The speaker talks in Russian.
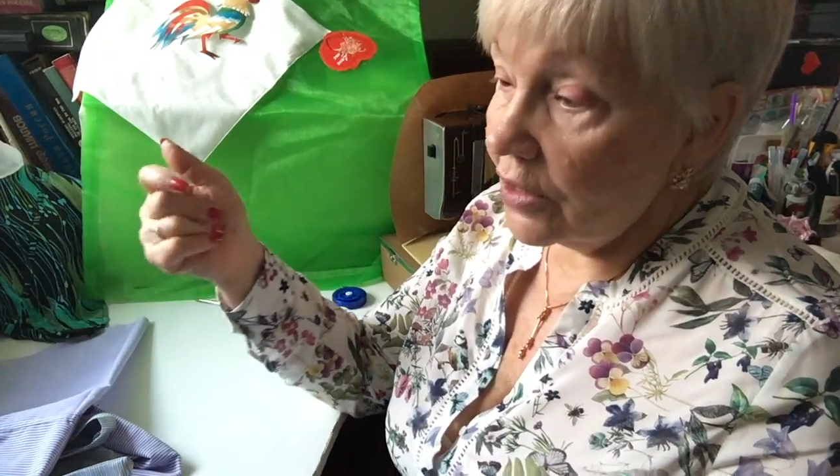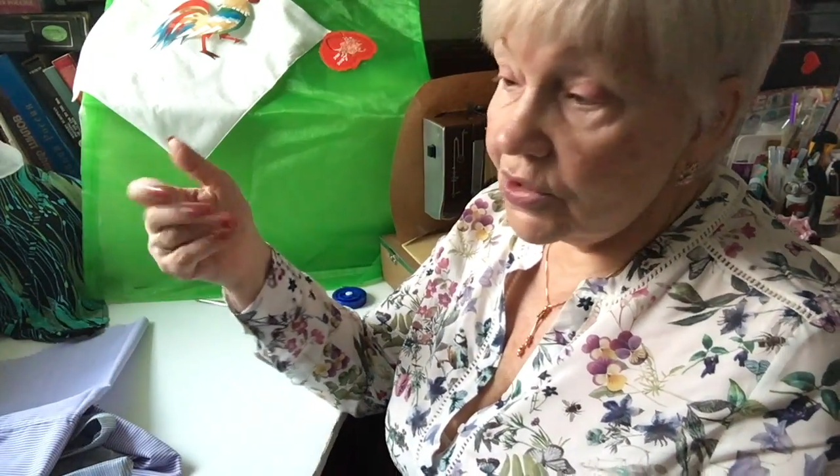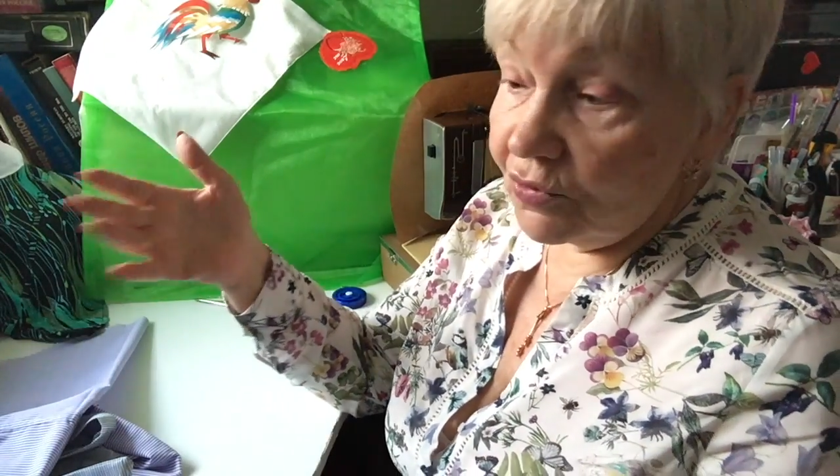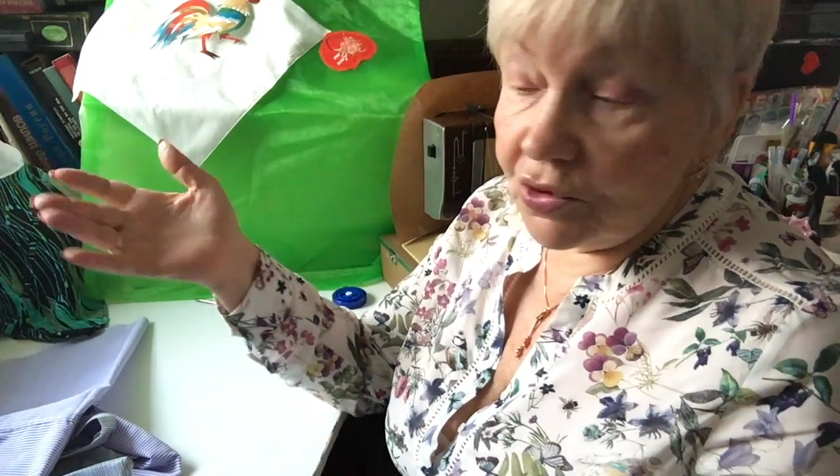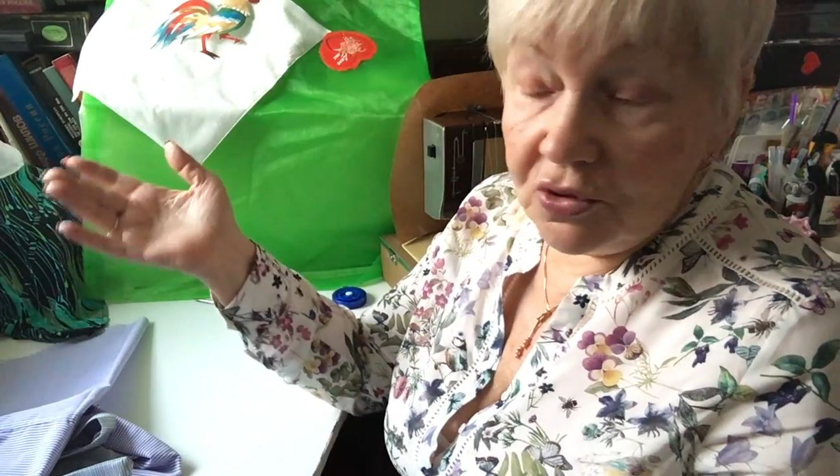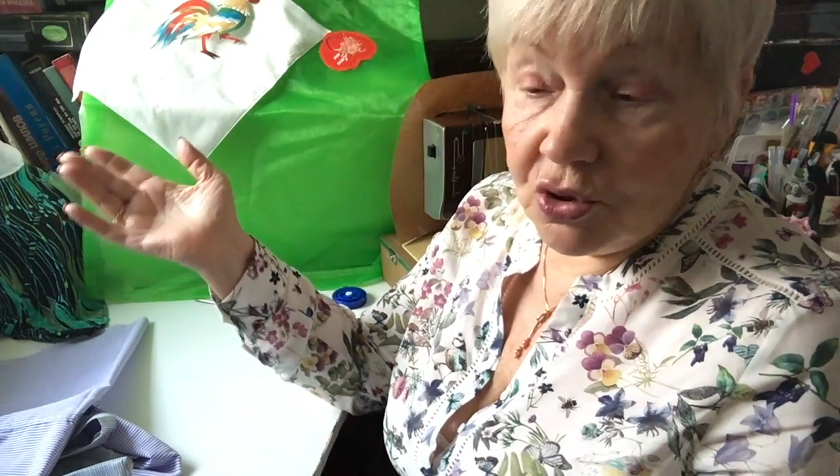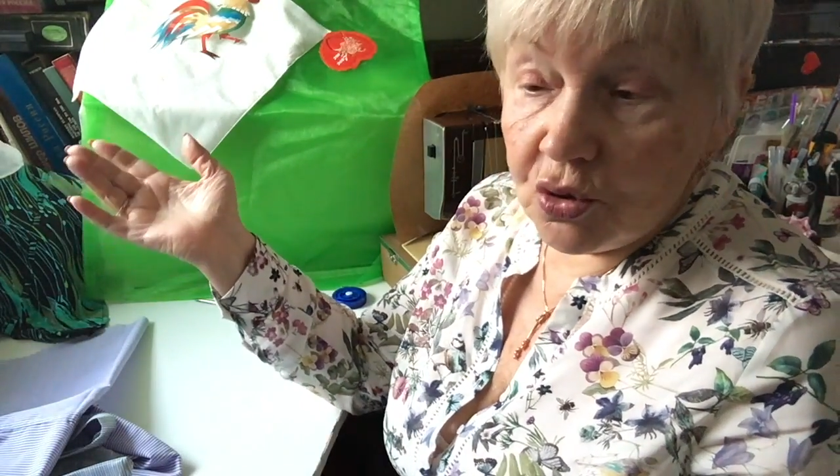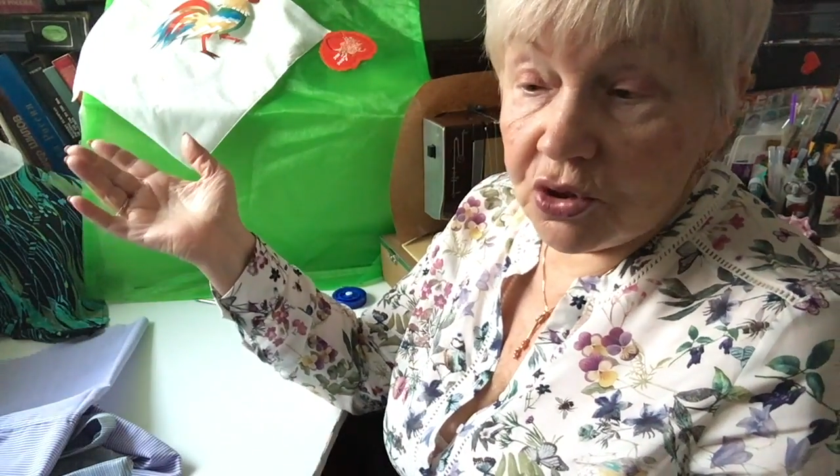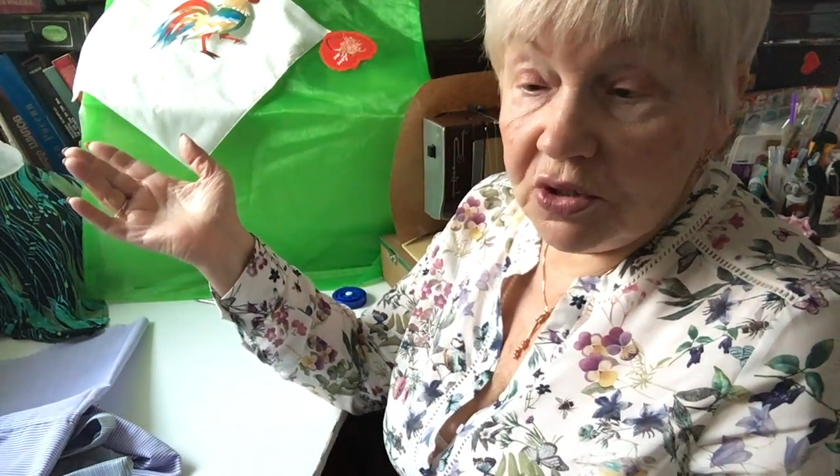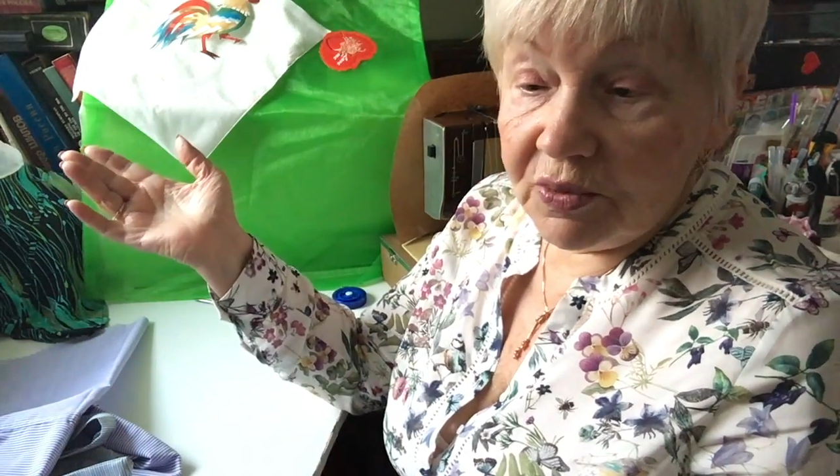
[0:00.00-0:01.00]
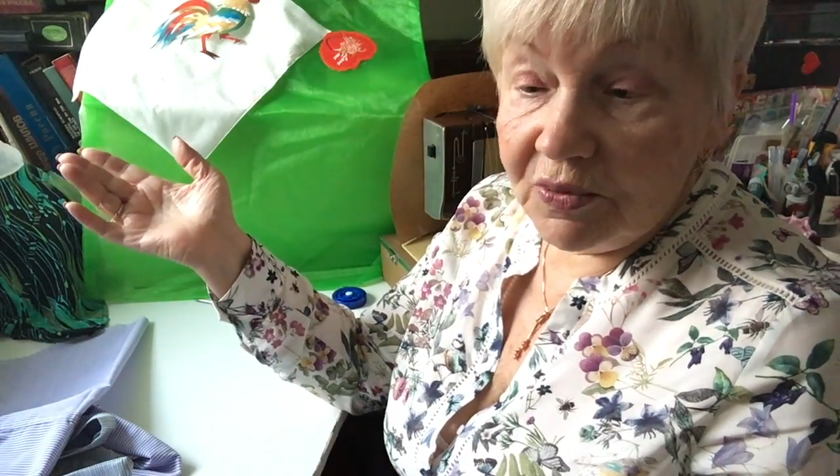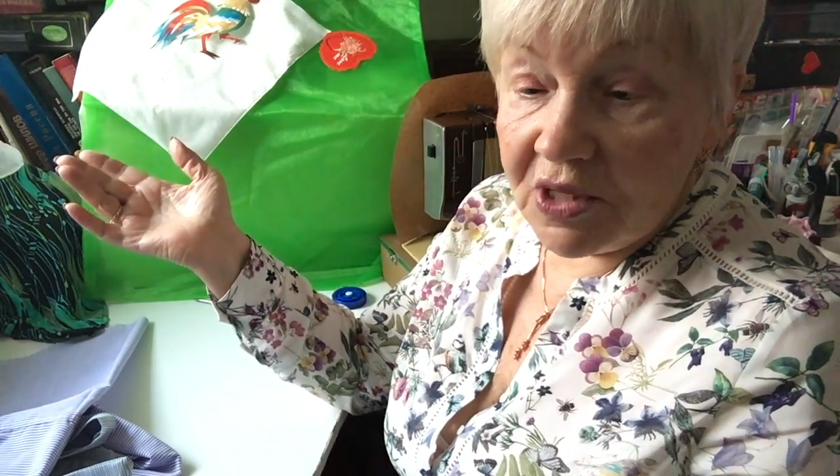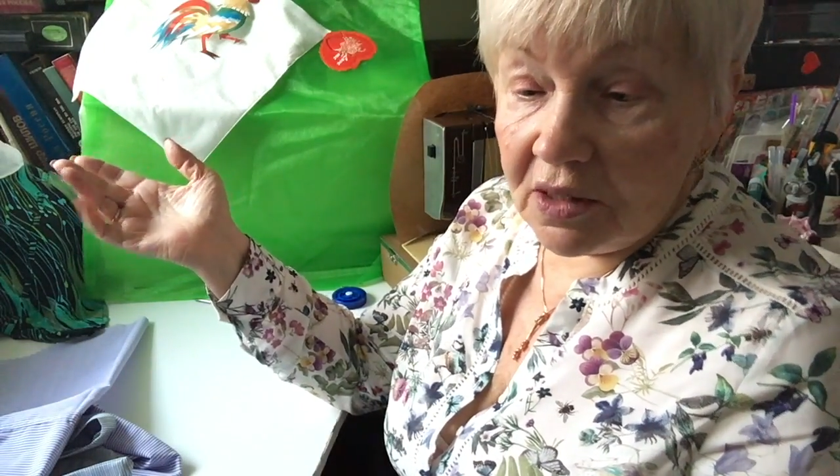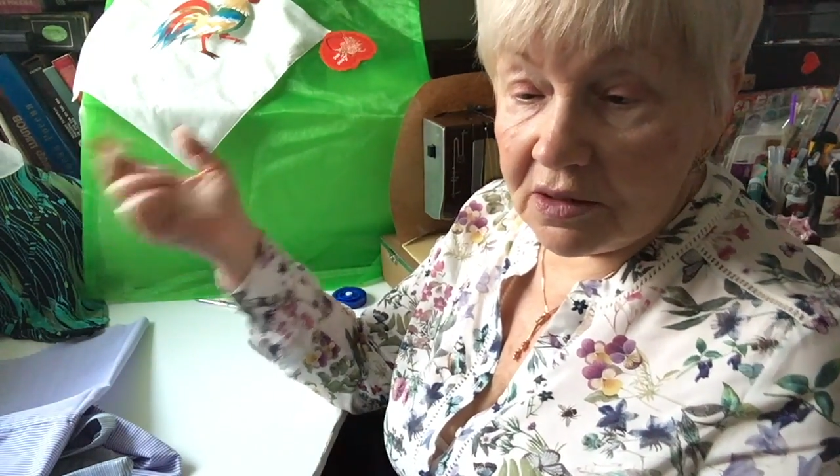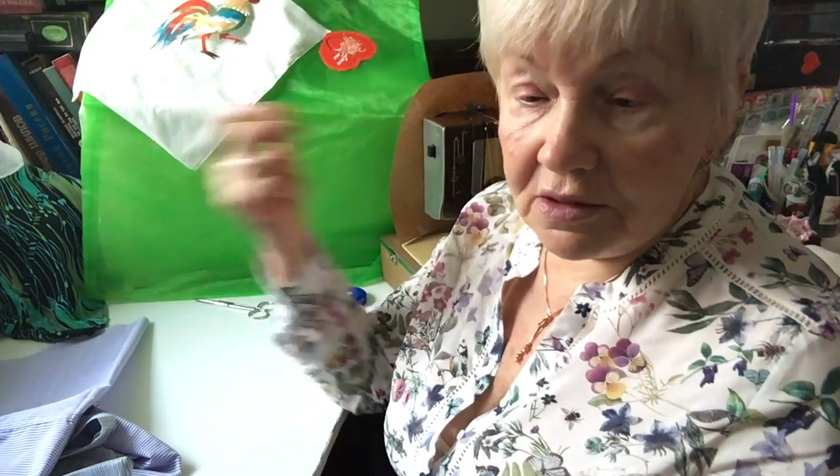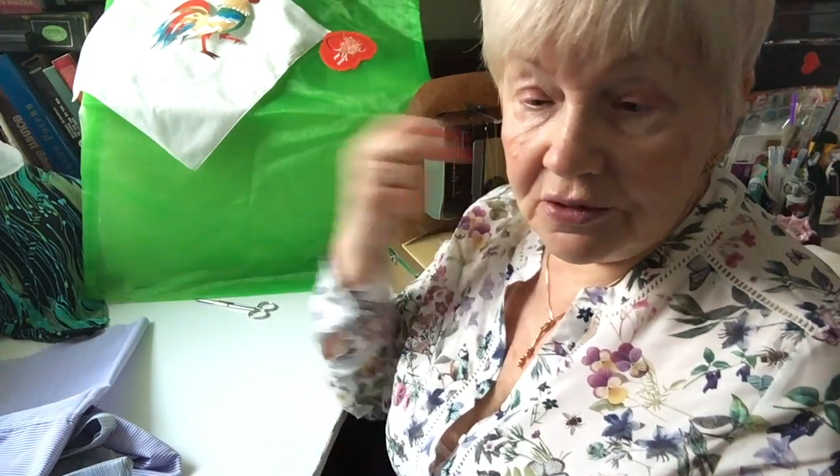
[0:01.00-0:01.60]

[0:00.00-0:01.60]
Сегодня ничего же не поменялось,